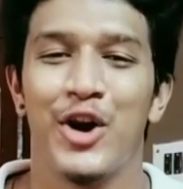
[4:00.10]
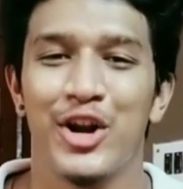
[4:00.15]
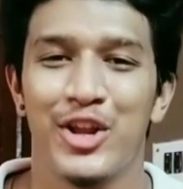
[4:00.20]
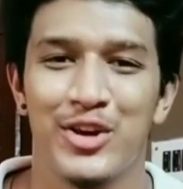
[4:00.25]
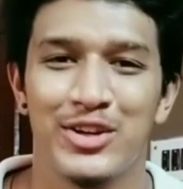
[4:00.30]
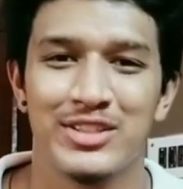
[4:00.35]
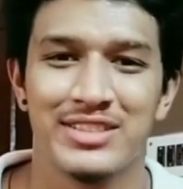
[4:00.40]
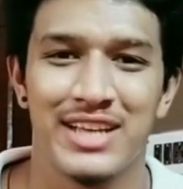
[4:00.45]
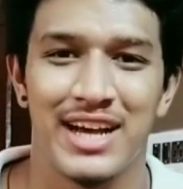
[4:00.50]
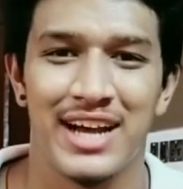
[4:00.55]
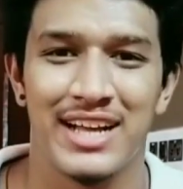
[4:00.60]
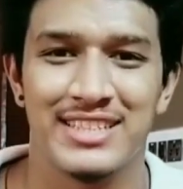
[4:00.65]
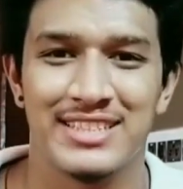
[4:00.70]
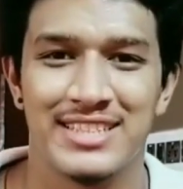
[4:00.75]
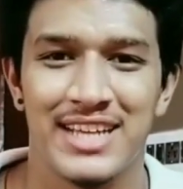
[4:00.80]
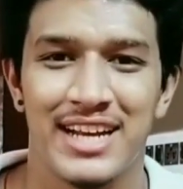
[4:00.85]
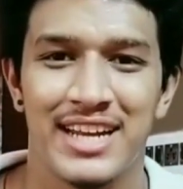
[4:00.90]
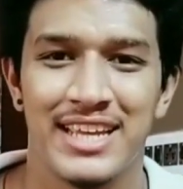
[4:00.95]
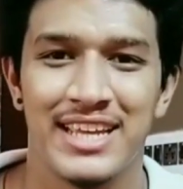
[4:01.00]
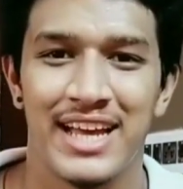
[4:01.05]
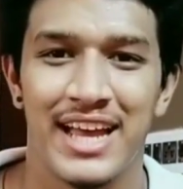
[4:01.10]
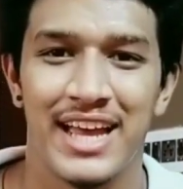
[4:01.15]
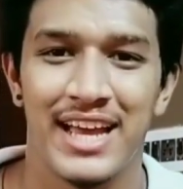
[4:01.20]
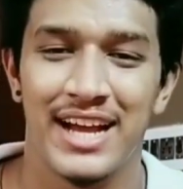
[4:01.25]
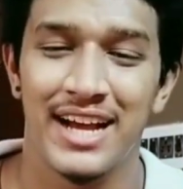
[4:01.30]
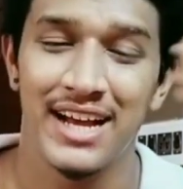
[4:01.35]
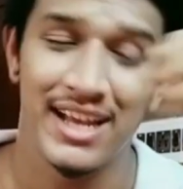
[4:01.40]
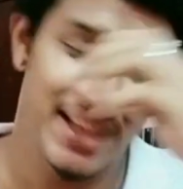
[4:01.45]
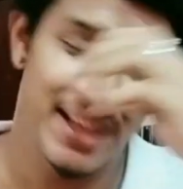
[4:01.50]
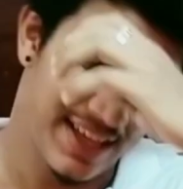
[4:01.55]
को ऑडियो अच्छा नहीं
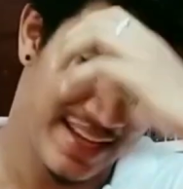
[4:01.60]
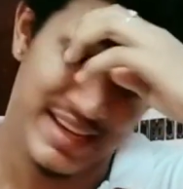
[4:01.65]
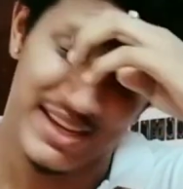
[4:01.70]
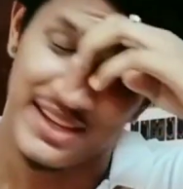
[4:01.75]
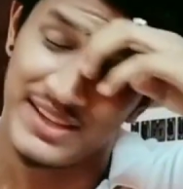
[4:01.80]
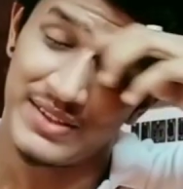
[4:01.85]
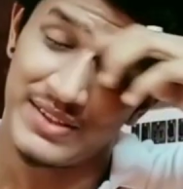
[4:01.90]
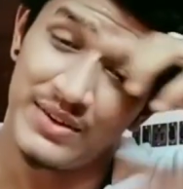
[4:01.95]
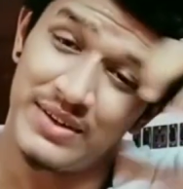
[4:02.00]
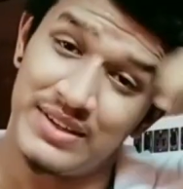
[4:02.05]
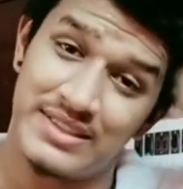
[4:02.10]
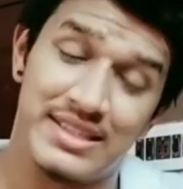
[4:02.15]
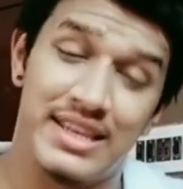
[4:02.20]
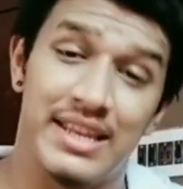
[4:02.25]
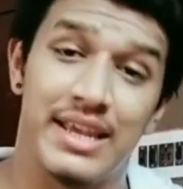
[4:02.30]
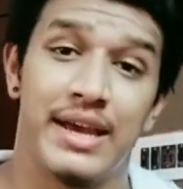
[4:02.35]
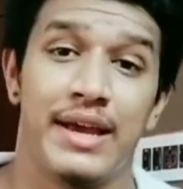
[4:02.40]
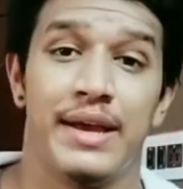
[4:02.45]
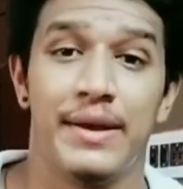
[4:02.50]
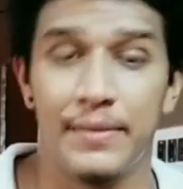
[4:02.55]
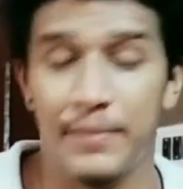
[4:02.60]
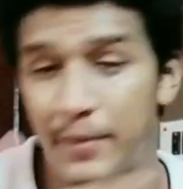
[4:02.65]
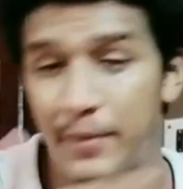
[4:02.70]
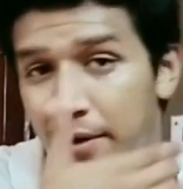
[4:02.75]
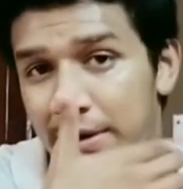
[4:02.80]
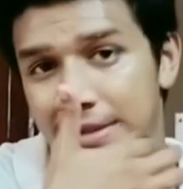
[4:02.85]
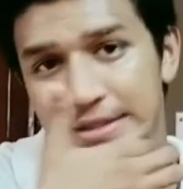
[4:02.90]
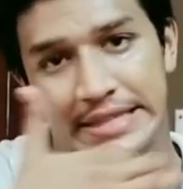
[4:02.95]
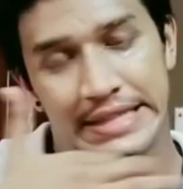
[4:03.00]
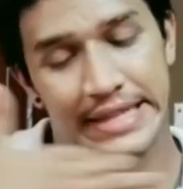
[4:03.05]
आएगा तो इसलिए
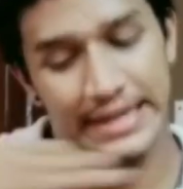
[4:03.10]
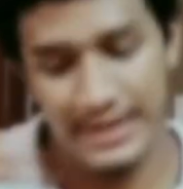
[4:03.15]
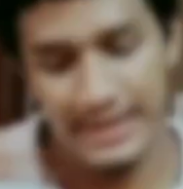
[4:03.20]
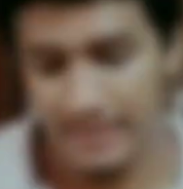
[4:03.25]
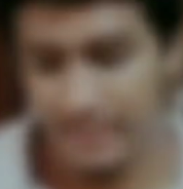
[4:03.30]
बहुत ज़्यादा